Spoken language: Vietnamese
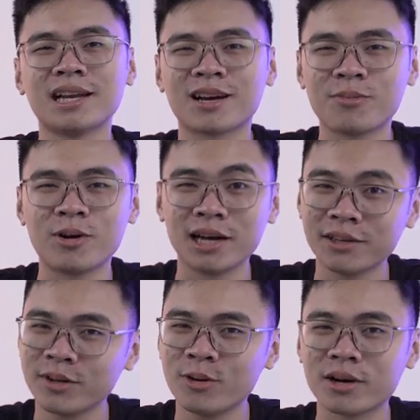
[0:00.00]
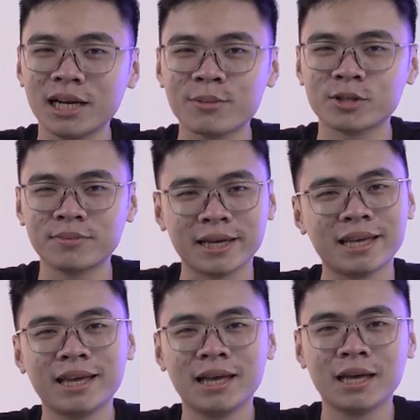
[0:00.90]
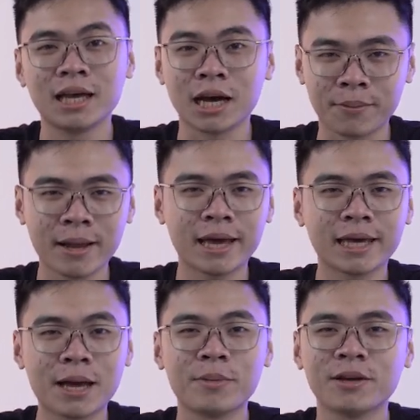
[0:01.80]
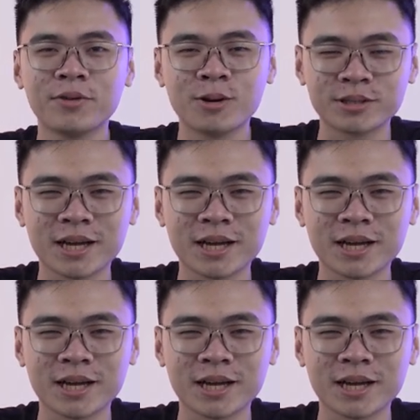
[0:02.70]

để không bỏ lỡ những video clip của chúng mình. Hẹn gặp lại anh em ở những video